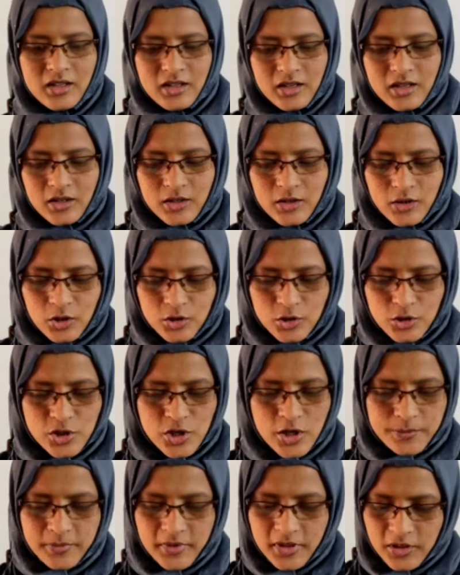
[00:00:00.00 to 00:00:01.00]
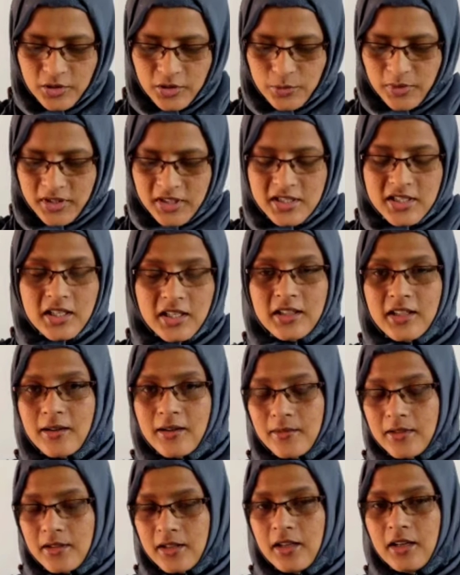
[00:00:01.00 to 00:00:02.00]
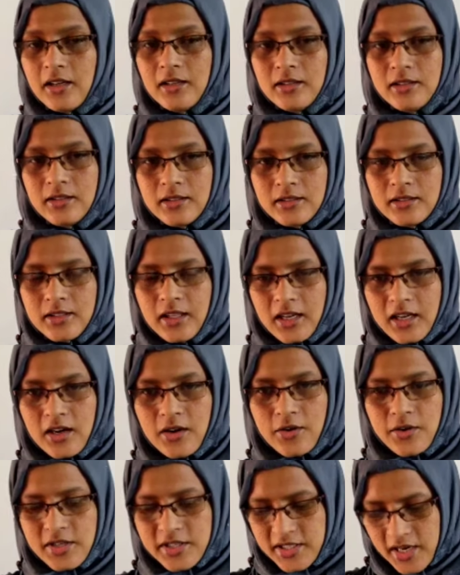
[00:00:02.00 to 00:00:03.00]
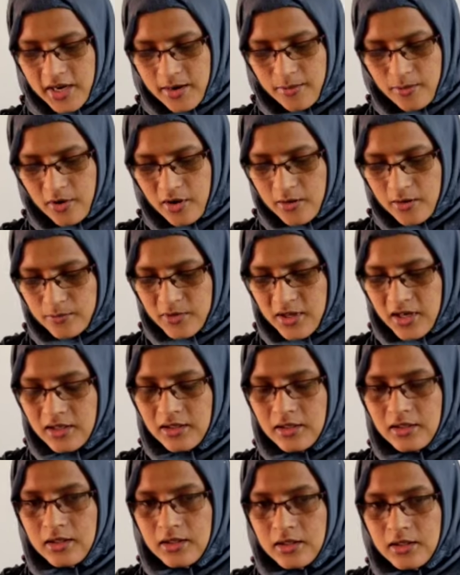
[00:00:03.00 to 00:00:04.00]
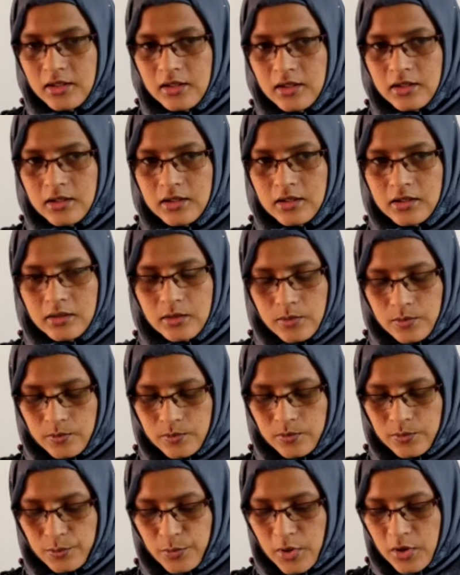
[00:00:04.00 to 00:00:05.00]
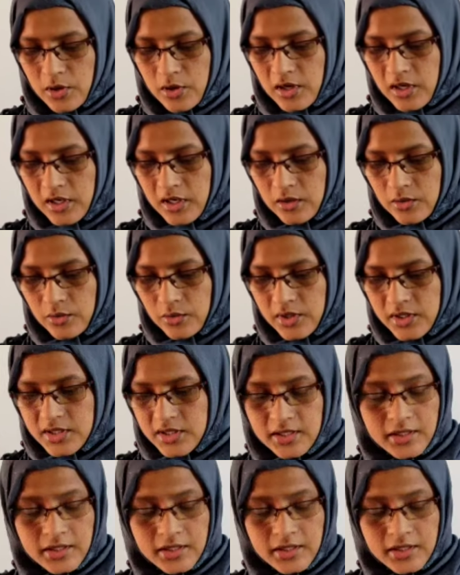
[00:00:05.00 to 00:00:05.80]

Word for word: গত সপ্তাহে তোমাদের সাথে আমাদের দেখা হয়েছে এবং আমরা পড়ালেখা করেছি